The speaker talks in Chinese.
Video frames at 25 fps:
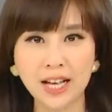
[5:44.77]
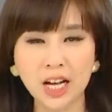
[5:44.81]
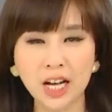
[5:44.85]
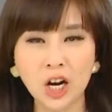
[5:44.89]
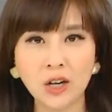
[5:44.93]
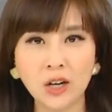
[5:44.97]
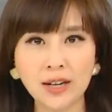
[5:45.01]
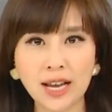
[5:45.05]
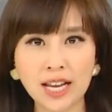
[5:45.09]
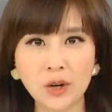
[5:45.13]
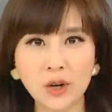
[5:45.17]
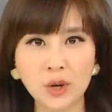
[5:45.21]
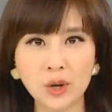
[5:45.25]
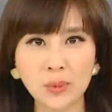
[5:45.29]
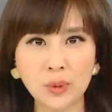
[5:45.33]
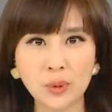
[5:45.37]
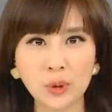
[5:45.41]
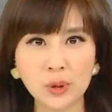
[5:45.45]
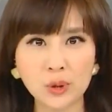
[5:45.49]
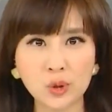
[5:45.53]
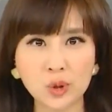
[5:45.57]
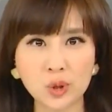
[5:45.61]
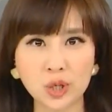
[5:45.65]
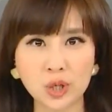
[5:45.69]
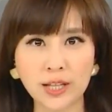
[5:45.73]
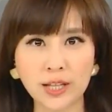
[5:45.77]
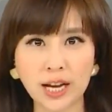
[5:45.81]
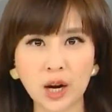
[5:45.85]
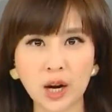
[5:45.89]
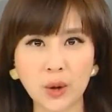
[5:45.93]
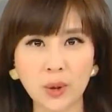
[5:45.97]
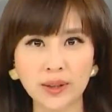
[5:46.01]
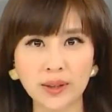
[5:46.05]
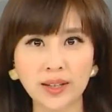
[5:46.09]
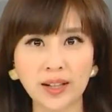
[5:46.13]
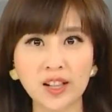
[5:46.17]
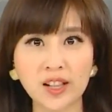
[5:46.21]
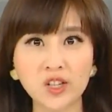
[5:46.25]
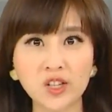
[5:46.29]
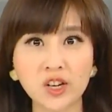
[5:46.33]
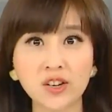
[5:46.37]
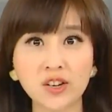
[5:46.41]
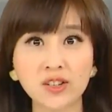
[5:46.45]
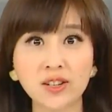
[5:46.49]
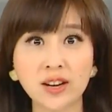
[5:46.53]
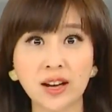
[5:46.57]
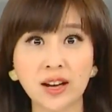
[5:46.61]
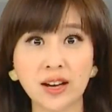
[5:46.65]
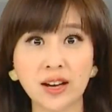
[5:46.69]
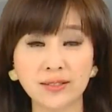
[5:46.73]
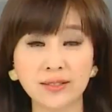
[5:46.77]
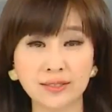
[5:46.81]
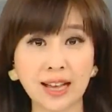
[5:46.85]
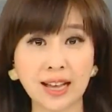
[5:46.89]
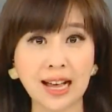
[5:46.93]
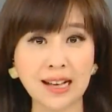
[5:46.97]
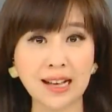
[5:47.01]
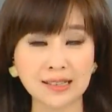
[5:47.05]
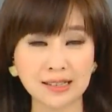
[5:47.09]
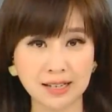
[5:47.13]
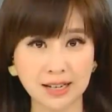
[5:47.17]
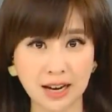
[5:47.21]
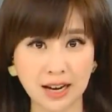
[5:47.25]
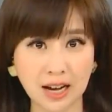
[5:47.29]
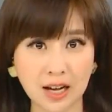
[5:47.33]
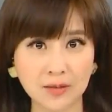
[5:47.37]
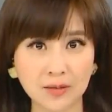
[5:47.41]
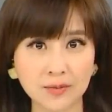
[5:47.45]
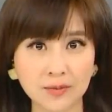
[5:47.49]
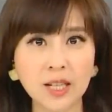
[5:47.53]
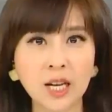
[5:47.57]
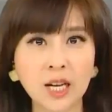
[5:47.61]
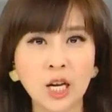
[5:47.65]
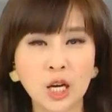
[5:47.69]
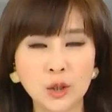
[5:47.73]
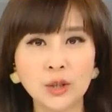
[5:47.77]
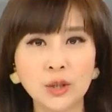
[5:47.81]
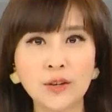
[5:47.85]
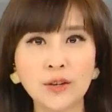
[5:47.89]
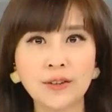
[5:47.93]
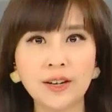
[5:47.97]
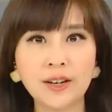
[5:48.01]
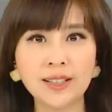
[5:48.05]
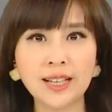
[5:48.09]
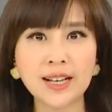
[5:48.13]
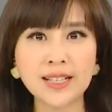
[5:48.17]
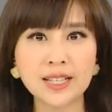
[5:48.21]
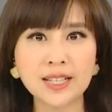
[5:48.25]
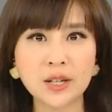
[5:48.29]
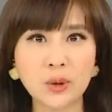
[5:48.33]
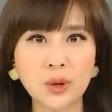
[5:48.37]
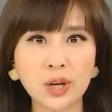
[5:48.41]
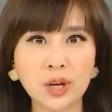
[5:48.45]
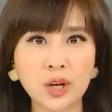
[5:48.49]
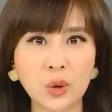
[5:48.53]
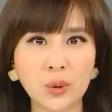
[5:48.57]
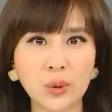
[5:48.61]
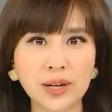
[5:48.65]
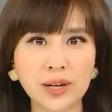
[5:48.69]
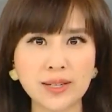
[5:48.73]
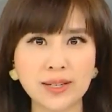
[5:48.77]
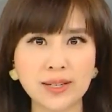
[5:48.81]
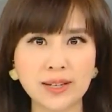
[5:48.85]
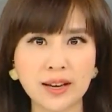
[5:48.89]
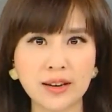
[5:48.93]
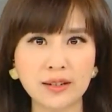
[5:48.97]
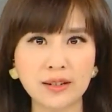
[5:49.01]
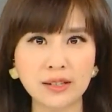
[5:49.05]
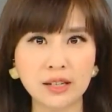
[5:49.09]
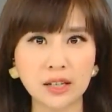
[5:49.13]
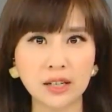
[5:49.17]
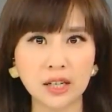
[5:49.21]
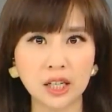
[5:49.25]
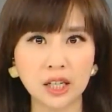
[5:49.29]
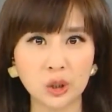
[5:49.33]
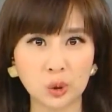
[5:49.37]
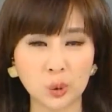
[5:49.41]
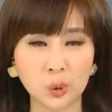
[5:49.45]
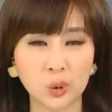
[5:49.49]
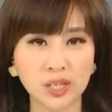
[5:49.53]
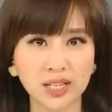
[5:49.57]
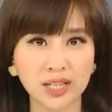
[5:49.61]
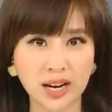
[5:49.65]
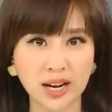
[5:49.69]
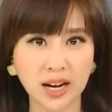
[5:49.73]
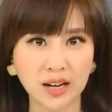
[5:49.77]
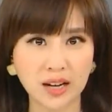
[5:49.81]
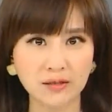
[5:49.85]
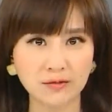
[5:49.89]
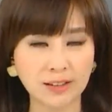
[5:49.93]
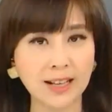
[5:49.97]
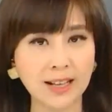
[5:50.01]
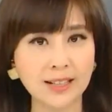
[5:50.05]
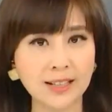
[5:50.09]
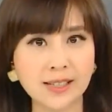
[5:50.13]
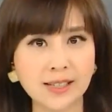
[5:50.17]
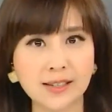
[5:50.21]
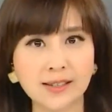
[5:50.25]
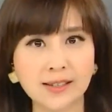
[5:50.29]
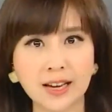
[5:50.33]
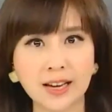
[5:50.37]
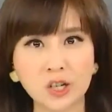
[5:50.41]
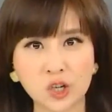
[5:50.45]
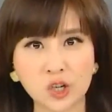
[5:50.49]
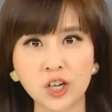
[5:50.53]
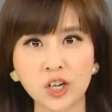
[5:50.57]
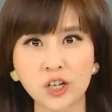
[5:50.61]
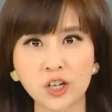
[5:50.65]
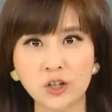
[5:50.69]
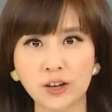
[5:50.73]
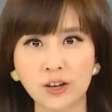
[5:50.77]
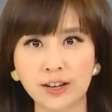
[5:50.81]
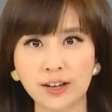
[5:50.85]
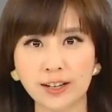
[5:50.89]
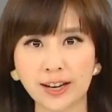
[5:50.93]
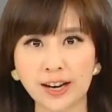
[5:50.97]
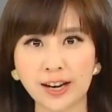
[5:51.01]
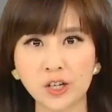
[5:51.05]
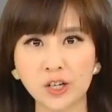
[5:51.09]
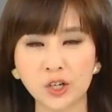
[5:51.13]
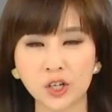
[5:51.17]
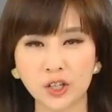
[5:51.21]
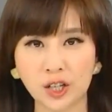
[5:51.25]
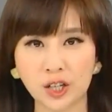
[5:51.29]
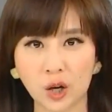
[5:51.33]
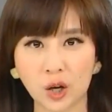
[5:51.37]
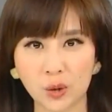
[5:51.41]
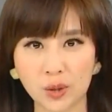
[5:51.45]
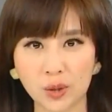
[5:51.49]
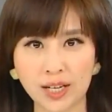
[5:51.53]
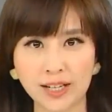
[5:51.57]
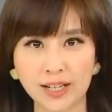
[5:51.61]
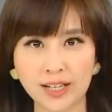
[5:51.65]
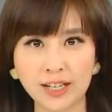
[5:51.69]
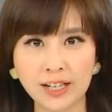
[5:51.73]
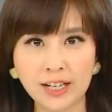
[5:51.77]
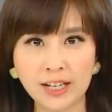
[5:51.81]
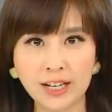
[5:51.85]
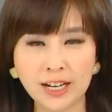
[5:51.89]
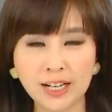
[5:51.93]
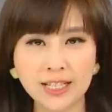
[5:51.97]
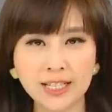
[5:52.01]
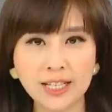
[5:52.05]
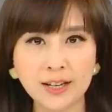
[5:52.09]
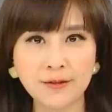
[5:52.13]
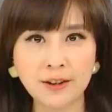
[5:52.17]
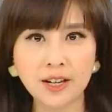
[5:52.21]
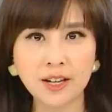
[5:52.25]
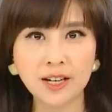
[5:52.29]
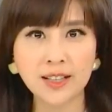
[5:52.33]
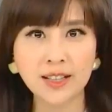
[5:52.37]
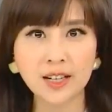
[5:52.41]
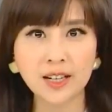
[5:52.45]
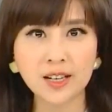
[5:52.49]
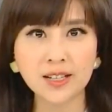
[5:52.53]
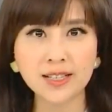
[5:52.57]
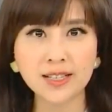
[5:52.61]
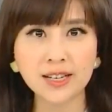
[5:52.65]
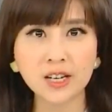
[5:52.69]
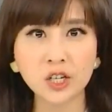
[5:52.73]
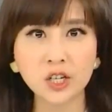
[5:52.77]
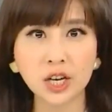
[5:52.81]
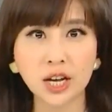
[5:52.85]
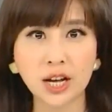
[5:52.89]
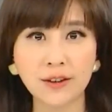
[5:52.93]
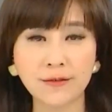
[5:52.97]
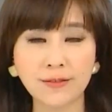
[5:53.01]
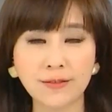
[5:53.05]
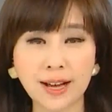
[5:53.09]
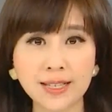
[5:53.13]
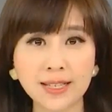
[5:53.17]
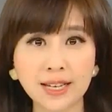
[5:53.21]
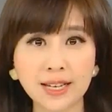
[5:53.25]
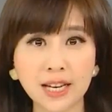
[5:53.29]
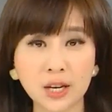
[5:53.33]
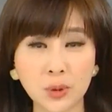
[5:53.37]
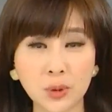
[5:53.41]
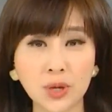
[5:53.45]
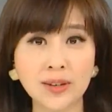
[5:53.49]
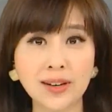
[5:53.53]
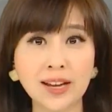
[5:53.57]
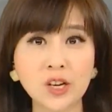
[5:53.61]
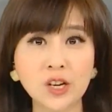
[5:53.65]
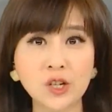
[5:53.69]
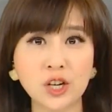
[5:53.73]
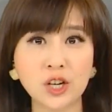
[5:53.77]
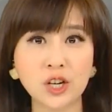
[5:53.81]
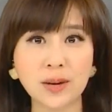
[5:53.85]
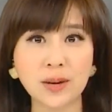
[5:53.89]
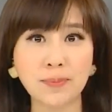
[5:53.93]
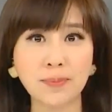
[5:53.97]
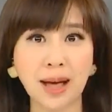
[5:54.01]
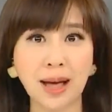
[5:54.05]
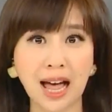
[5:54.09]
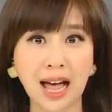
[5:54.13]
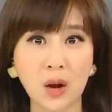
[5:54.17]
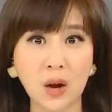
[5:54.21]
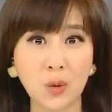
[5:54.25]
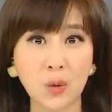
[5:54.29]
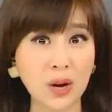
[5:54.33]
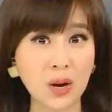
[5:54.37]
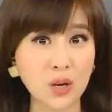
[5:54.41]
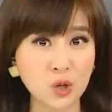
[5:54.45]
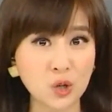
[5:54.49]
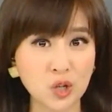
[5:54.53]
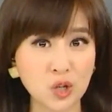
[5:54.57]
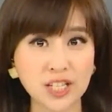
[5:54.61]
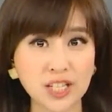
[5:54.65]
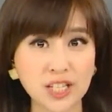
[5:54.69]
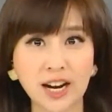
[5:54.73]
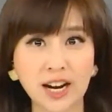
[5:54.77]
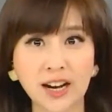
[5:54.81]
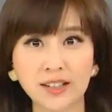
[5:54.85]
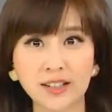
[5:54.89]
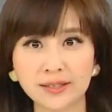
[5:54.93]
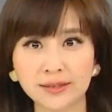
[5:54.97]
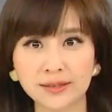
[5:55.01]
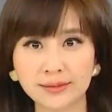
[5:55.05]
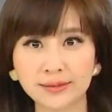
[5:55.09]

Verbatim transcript: 后来因为破局，他回到了车上拿枪，对方担心会有危险，立刻夺枪。男子在趁乱开车逃逸，警方来到了现场，发现原来是一把玩具枪。